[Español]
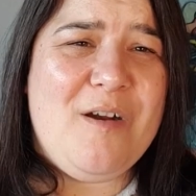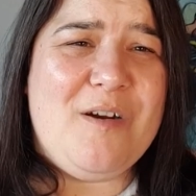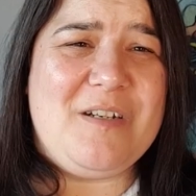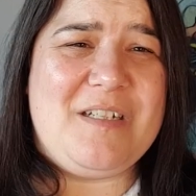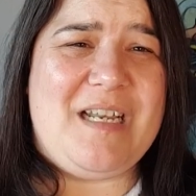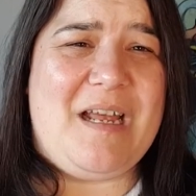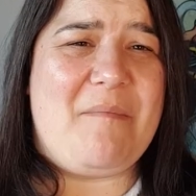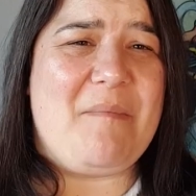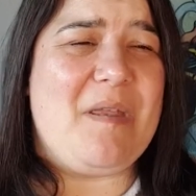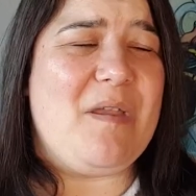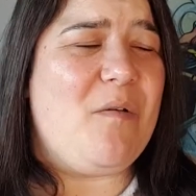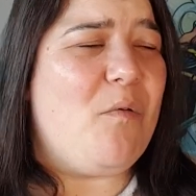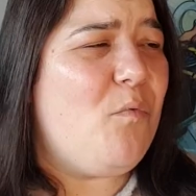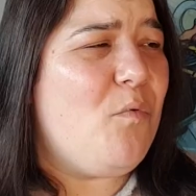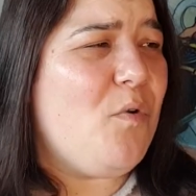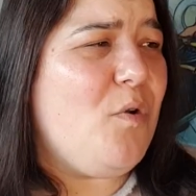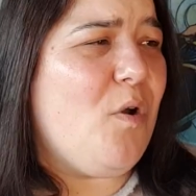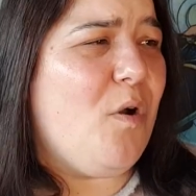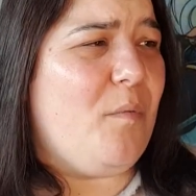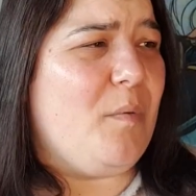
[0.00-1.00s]
O sea, a mí
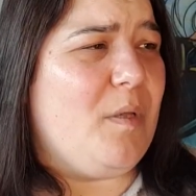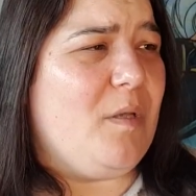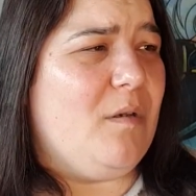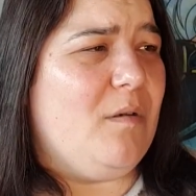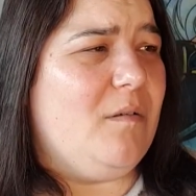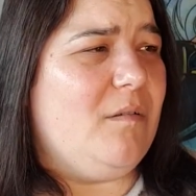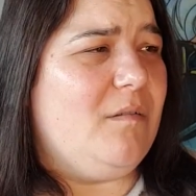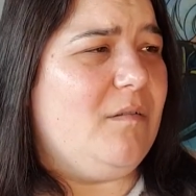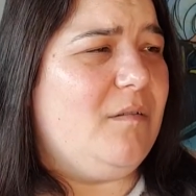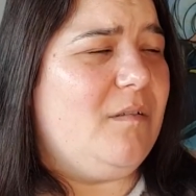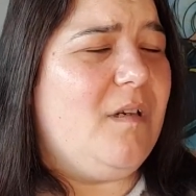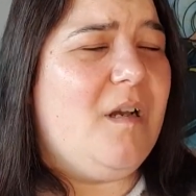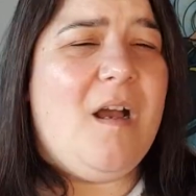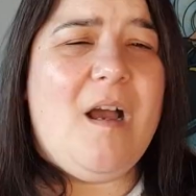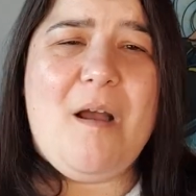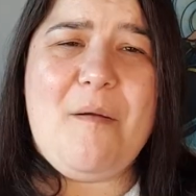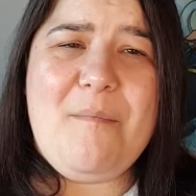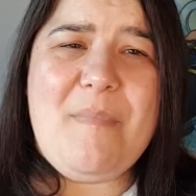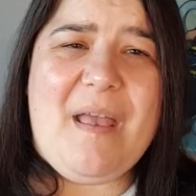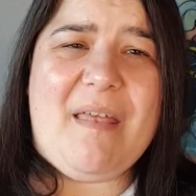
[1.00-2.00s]
un novio
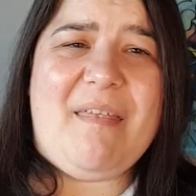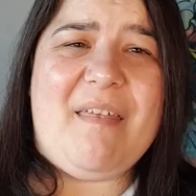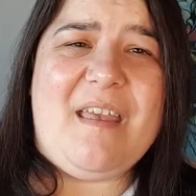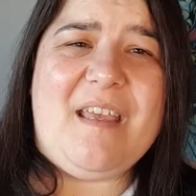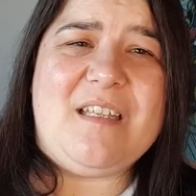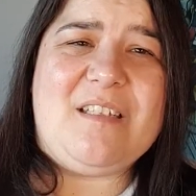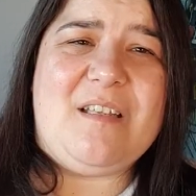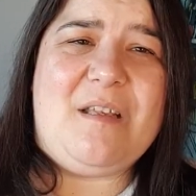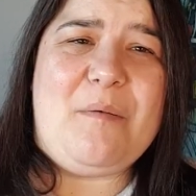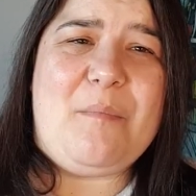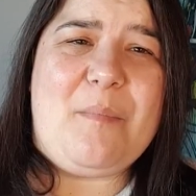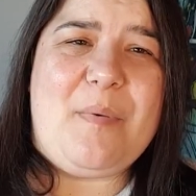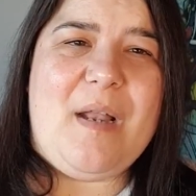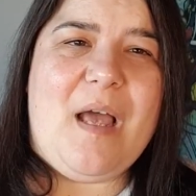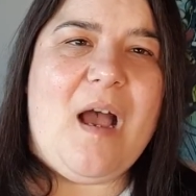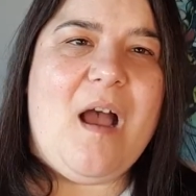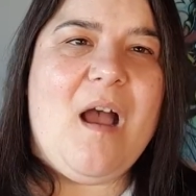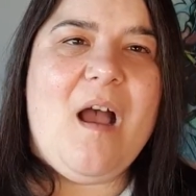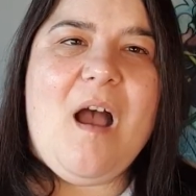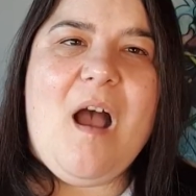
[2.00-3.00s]
me hace ese en
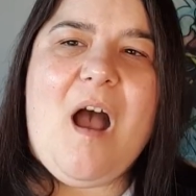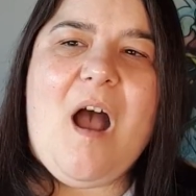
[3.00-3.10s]
plan,